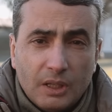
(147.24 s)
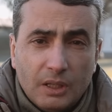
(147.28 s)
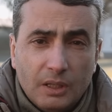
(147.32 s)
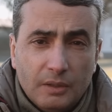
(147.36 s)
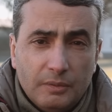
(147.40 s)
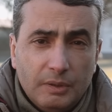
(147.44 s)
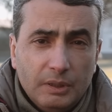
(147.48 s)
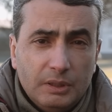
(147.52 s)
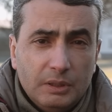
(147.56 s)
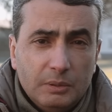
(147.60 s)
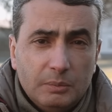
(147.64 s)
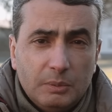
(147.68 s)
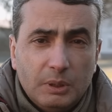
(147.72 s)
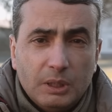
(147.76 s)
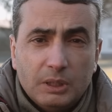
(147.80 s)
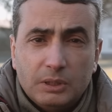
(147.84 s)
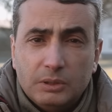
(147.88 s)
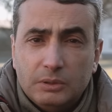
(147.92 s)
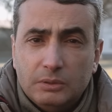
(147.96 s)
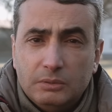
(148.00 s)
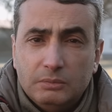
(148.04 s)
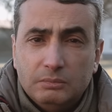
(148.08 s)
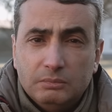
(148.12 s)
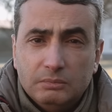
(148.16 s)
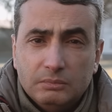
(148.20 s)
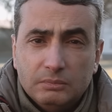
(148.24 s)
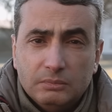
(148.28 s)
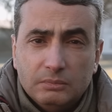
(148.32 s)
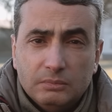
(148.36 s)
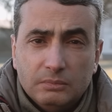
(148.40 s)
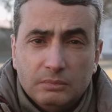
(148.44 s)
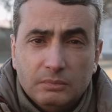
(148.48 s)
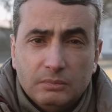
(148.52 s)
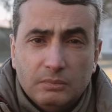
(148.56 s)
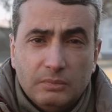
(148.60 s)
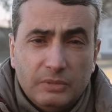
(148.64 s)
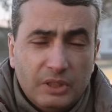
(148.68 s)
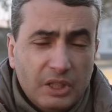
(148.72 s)
И в этом году,
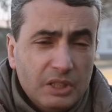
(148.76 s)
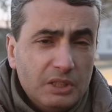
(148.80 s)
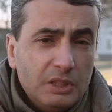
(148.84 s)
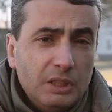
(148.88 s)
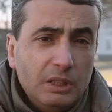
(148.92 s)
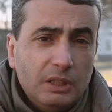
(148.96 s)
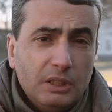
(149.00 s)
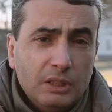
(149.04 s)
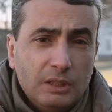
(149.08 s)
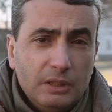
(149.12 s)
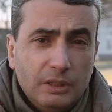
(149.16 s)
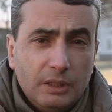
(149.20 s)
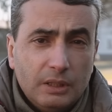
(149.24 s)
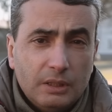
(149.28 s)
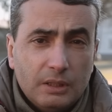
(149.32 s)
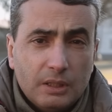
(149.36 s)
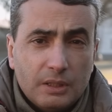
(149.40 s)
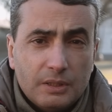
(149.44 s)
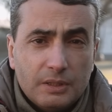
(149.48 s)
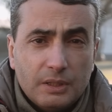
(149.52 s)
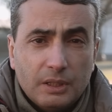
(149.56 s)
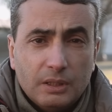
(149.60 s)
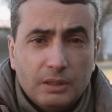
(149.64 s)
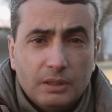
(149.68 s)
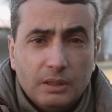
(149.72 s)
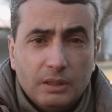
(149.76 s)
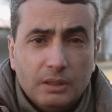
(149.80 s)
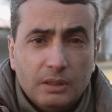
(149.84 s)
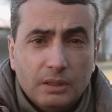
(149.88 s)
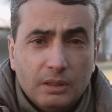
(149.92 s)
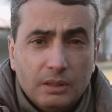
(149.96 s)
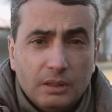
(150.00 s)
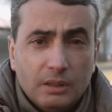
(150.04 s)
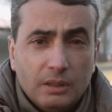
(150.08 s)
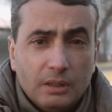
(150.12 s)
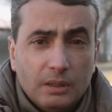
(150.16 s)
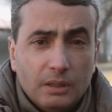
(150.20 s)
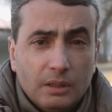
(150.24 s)
несколько дней назад,
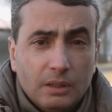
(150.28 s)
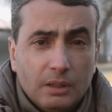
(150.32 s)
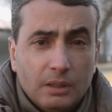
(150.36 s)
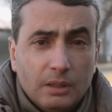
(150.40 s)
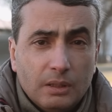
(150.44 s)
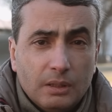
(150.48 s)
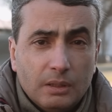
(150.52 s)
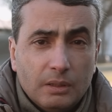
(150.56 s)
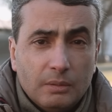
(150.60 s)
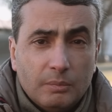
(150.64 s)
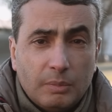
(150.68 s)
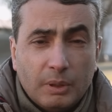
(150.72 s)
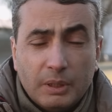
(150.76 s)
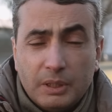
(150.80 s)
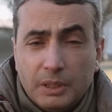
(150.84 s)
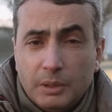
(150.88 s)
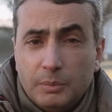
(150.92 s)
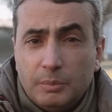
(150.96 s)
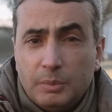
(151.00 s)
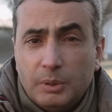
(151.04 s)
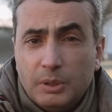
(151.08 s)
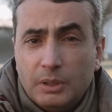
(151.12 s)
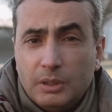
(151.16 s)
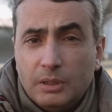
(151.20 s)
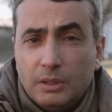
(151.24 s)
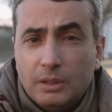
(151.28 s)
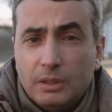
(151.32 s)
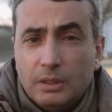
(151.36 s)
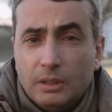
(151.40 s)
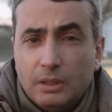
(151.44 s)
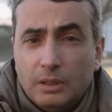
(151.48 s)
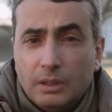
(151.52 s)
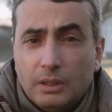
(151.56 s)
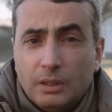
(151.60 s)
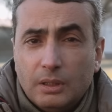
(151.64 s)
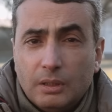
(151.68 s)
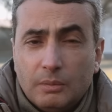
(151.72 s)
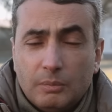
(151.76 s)
погиб
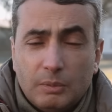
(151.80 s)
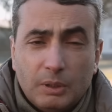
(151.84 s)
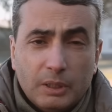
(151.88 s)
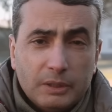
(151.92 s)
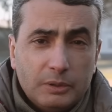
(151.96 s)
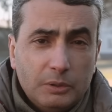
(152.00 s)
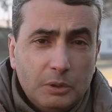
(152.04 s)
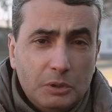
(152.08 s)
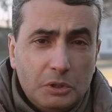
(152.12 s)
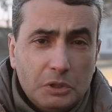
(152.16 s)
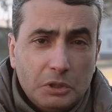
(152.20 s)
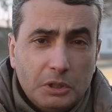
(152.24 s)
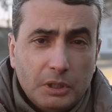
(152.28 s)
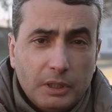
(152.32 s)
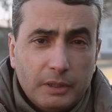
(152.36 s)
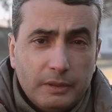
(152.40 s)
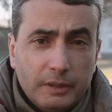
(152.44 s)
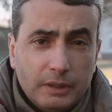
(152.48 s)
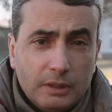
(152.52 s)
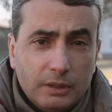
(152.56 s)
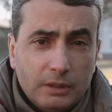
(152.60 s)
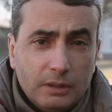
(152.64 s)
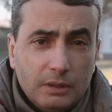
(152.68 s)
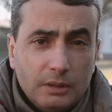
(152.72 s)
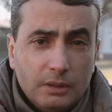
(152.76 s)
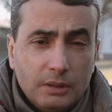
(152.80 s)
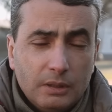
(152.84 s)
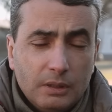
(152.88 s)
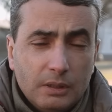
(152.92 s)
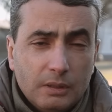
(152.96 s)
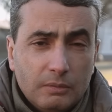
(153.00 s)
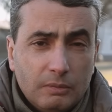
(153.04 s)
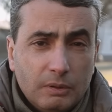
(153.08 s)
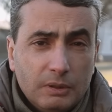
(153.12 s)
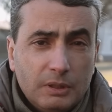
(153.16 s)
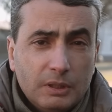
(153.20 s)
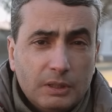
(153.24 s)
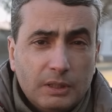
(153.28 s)
молодой человек
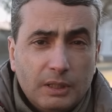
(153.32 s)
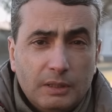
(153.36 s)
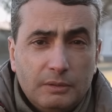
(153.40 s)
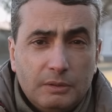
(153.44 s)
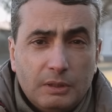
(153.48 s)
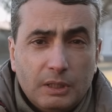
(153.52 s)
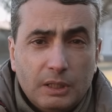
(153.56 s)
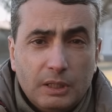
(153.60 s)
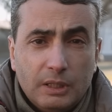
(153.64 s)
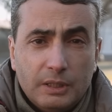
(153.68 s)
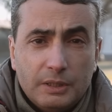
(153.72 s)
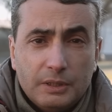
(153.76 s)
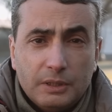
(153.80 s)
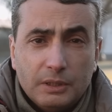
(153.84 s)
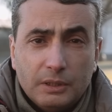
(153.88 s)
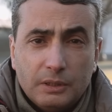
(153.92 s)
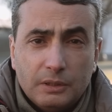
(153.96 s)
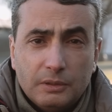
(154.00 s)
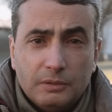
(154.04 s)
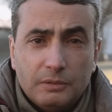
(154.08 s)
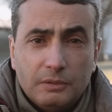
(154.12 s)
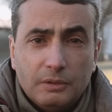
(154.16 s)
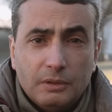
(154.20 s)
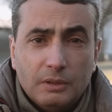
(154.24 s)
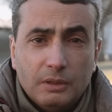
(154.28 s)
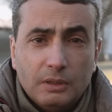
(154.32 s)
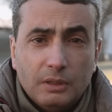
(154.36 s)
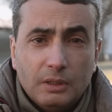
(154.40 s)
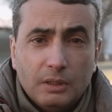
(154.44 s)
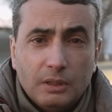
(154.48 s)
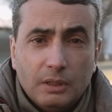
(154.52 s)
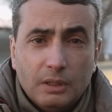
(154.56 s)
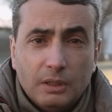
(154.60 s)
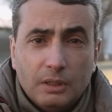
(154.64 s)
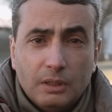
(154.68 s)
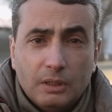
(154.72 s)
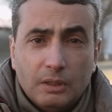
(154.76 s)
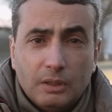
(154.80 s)
Владислав Колесников.
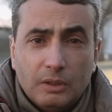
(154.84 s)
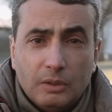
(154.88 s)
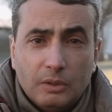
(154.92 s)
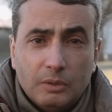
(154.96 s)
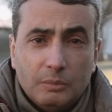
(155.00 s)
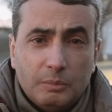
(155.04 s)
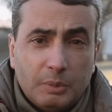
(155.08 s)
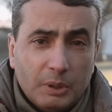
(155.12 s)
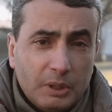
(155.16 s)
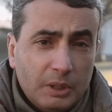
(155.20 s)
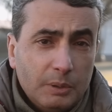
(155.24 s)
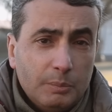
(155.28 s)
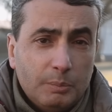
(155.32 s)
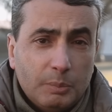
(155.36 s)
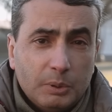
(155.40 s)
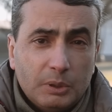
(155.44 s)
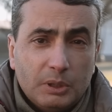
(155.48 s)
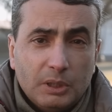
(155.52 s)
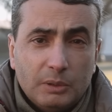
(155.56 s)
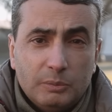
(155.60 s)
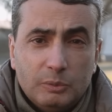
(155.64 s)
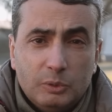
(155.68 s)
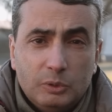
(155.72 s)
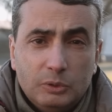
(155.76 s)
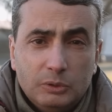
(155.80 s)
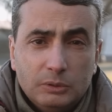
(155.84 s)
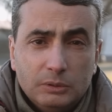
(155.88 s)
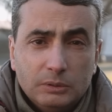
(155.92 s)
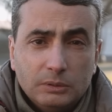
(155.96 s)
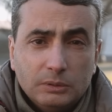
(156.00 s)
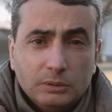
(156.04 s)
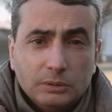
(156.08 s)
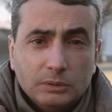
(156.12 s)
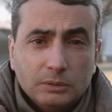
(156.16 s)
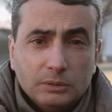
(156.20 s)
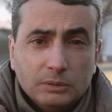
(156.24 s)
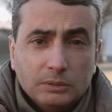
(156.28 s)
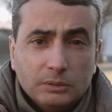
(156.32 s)
Он погиб потому,
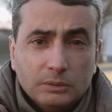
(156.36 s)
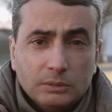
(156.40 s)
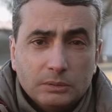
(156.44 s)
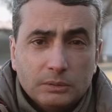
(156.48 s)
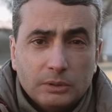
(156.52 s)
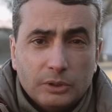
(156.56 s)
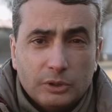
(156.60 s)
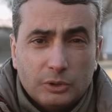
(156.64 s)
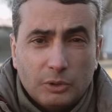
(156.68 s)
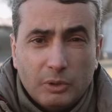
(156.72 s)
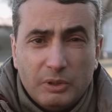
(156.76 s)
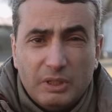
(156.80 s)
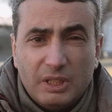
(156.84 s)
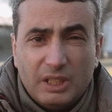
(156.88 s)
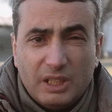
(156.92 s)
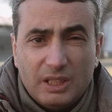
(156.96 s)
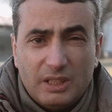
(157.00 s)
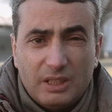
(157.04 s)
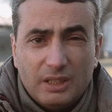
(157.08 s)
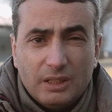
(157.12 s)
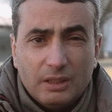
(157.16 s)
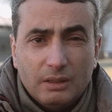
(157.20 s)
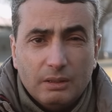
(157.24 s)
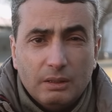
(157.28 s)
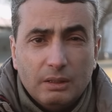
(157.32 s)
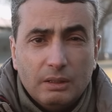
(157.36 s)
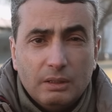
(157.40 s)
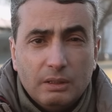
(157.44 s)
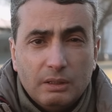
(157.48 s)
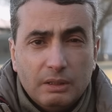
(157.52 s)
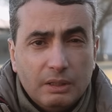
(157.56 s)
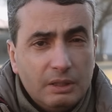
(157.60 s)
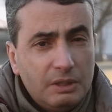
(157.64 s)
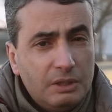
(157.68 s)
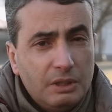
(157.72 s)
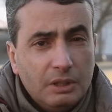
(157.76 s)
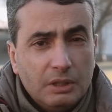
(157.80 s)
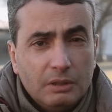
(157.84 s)
что не хотел
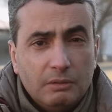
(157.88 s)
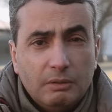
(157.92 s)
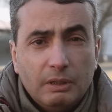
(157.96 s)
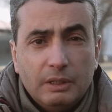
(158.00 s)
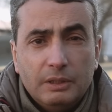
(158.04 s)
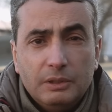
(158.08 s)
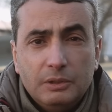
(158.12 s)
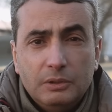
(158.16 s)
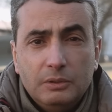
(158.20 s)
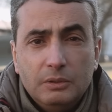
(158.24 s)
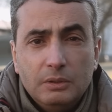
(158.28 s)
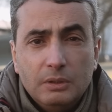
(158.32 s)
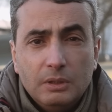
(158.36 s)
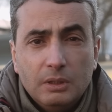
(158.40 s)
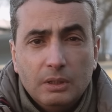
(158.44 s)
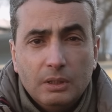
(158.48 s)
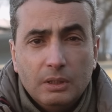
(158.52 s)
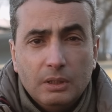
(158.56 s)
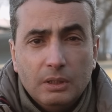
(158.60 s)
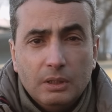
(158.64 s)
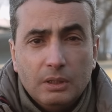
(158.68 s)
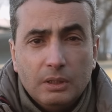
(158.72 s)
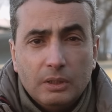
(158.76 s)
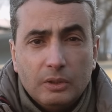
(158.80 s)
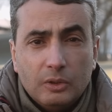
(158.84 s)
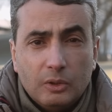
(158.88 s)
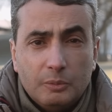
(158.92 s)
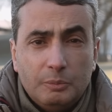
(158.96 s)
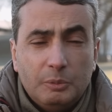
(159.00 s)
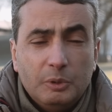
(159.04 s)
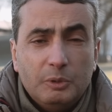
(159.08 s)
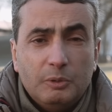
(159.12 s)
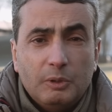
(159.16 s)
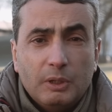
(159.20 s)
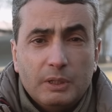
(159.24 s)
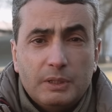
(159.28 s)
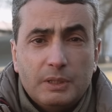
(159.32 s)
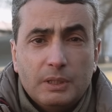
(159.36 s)
идти на войну,
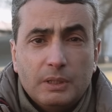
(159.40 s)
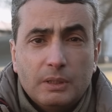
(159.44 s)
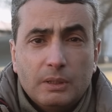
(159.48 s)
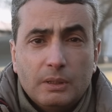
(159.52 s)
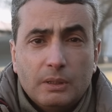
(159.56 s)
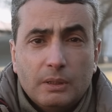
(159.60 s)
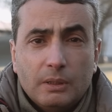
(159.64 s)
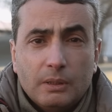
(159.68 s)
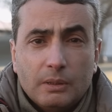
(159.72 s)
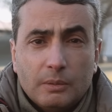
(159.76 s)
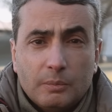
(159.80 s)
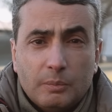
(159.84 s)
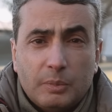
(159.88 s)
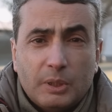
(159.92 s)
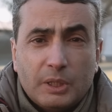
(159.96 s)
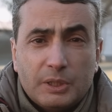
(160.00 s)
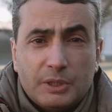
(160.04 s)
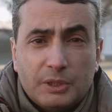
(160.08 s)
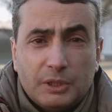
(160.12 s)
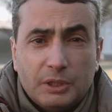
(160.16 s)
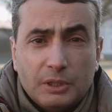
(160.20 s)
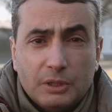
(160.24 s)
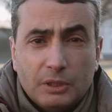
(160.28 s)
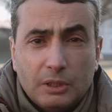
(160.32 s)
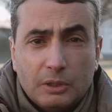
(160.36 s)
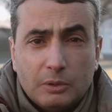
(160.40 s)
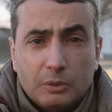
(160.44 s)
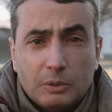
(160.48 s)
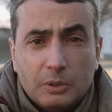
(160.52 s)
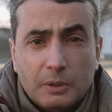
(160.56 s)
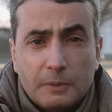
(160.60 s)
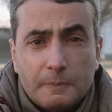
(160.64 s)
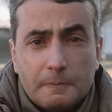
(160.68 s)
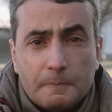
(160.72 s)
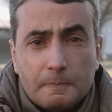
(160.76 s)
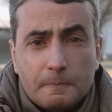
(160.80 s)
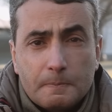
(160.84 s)
убивать братский народ.